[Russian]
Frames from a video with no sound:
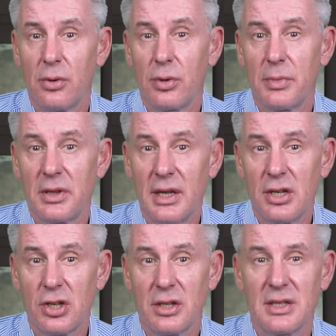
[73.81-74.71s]
Urban
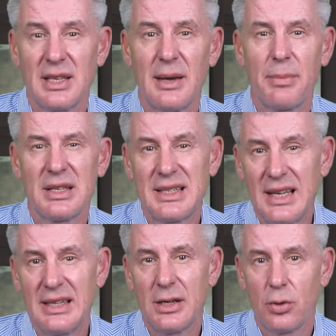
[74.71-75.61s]
Nation, за
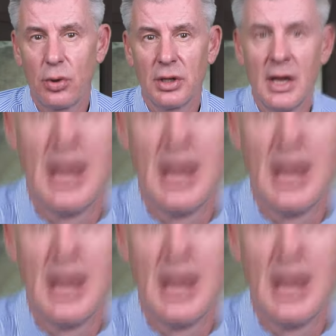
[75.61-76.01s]
последний год